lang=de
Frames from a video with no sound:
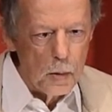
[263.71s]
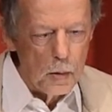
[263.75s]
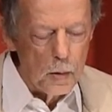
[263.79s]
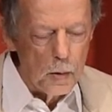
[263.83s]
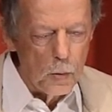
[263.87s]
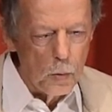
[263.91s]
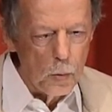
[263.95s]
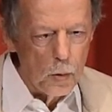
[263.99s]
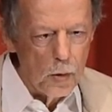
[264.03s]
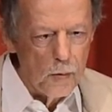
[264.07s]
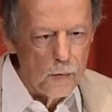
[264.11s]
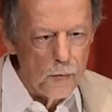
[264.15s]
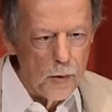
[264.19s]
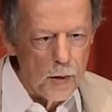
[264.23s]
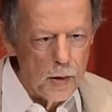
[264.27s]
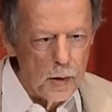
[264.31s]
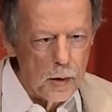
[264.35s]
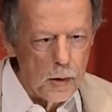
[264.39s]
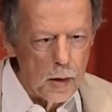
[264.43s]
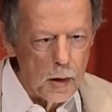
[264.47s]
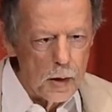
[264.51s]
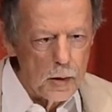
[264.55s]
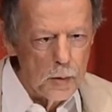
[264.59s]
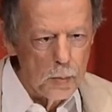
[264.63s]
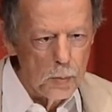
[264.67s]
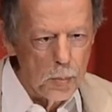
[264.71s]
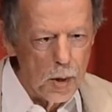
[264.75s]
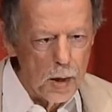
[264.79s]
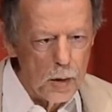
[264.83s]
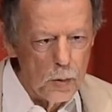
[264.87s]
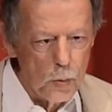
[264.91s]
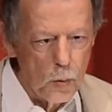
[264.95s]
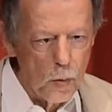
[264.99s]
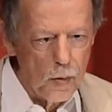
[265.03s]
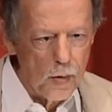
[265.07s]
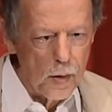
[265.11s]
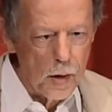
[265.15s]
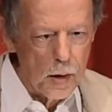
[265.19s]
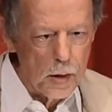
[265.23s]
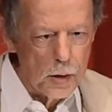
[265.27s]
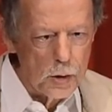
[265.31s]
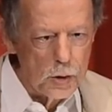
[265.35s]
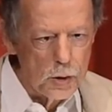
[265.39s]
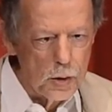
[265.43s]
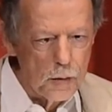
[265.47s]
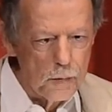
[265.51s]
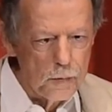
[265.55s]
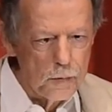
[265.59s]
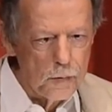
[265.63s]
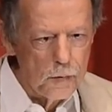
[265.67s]
die ungefähr die gleichen
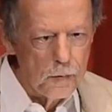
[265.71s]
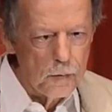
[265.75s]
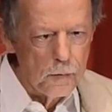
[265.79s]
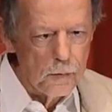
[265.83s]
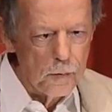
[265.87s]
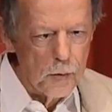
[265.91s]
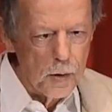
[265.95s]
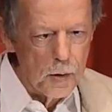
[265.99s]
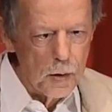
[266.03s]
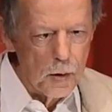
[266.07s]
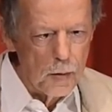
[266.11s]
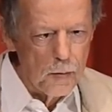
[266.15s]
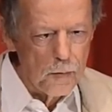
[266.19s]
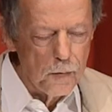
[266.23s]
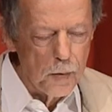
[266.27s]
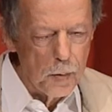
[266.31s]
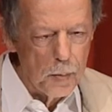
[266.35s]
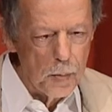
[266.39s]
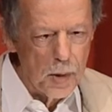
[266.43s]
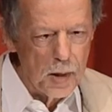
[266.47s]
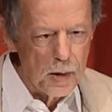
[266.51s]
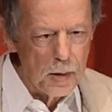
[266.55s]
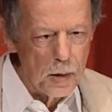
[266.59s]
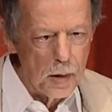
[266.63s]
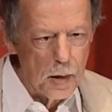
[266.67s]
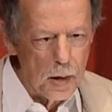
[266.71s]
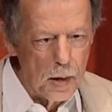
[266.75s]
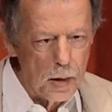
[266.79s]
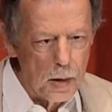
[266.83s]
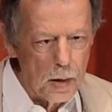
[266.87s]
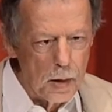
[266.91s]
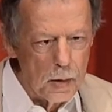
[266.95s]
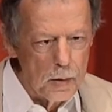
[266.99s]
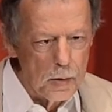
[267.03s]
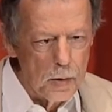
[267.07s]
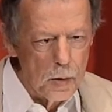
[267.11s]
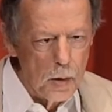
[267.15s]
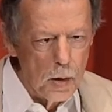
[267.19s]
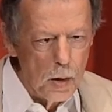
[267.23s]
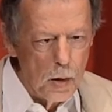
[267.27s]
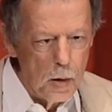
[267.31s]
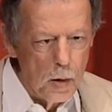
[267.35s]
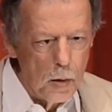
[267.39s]
Brechungseigenschaften wie das Filmmaterial hat,